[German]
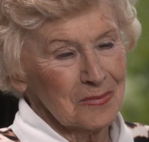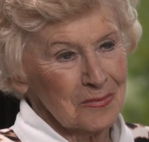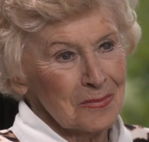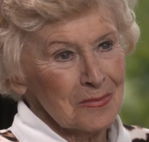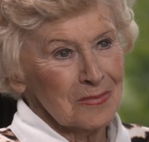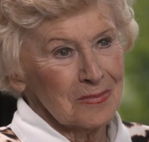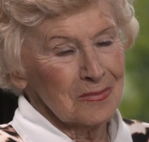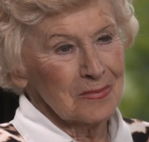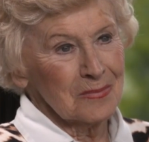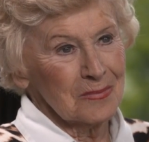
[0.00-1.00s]
wie
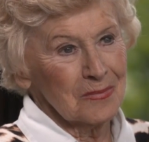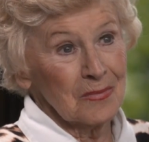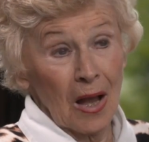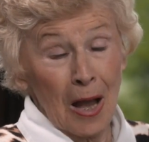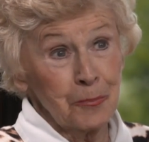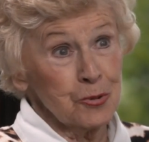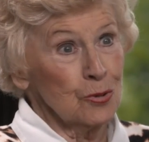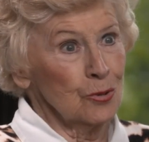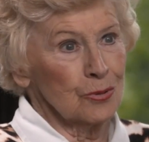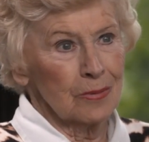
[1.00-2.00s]
notwendig diese Filme absolut,
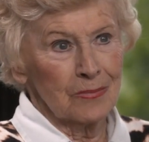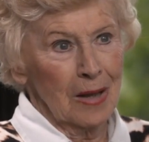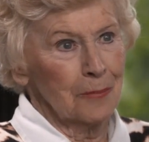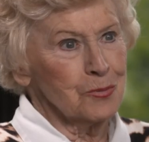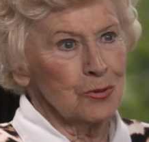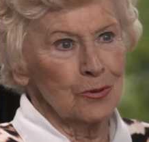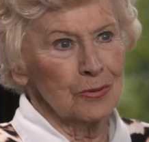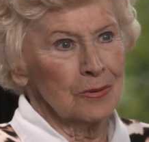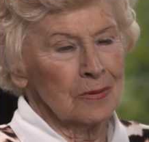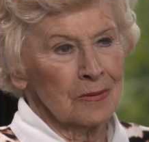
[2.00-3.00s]
damals gewesen absolut.
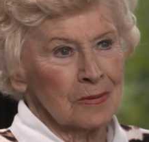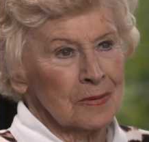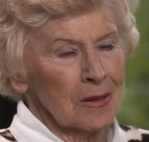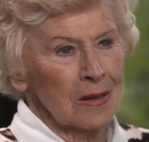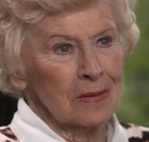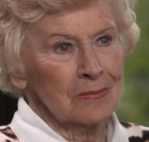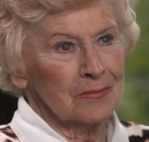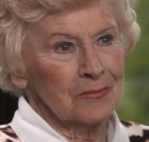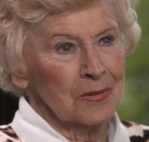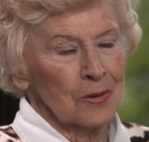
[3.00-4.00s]
sind. Ja. ja.
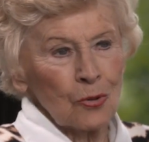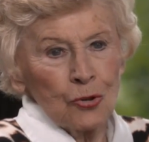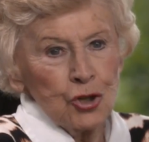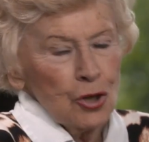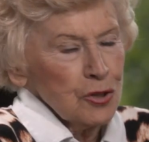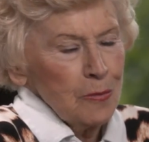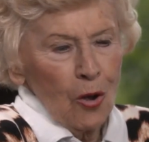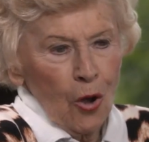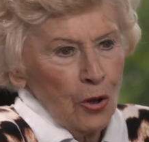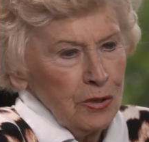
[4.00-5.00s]
Und ich schaue es ihm
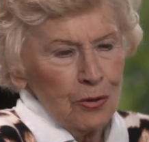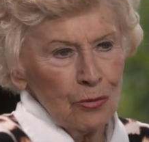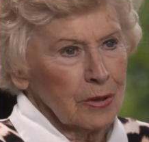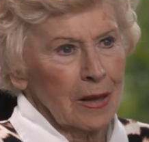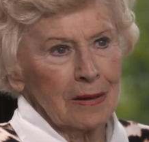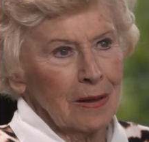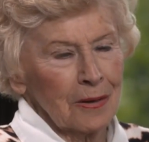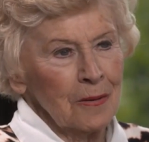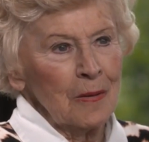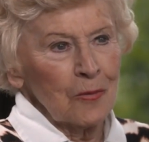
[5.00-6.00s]
auch heute noch gerne
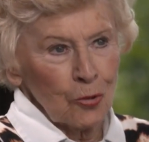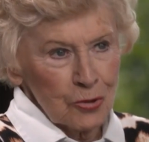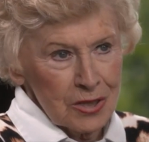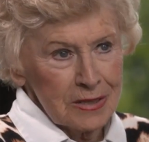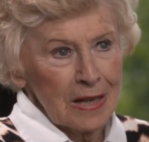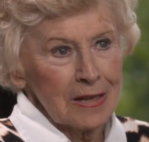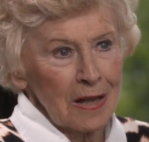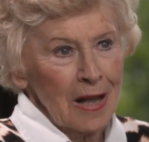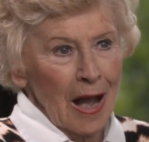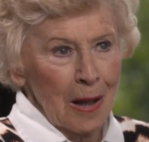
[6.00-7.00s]
an. Gott sei Dank
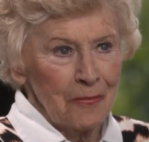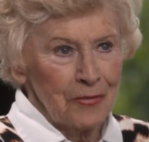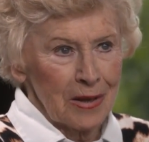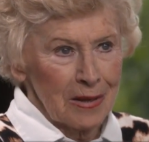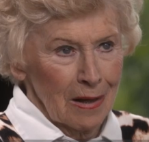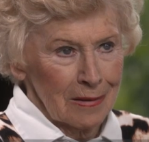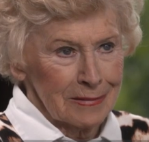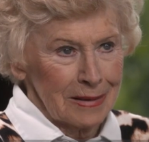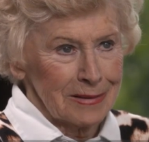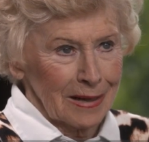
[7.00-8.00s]
haben wir ja
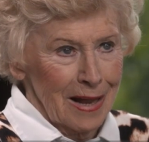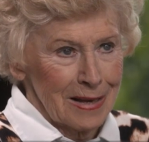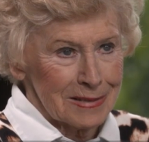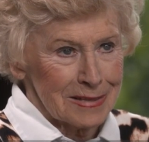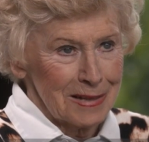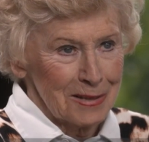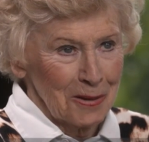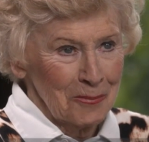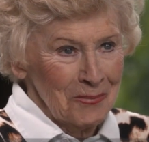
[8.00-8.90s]
den Dreiersender.